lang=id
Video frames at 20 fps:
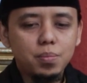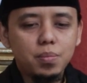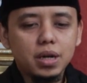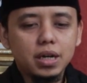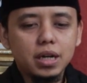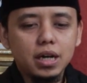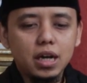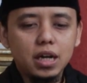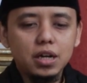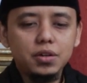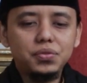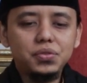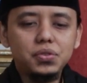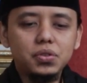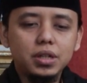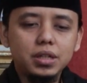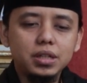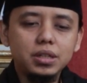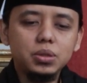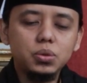maka
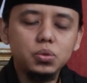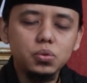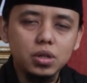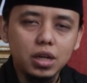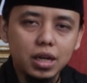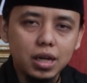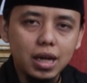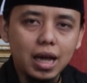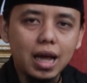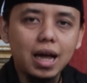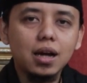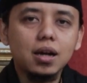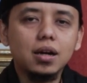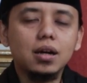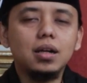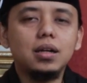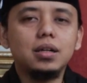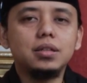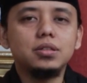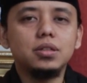al-fuad itulah
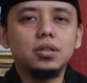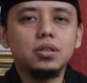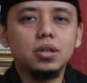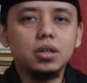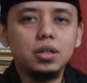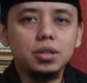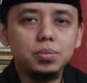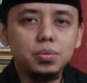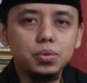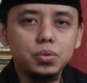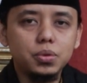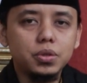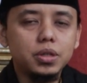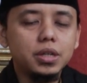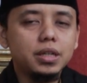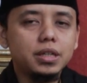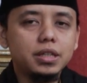akalnya kolbu.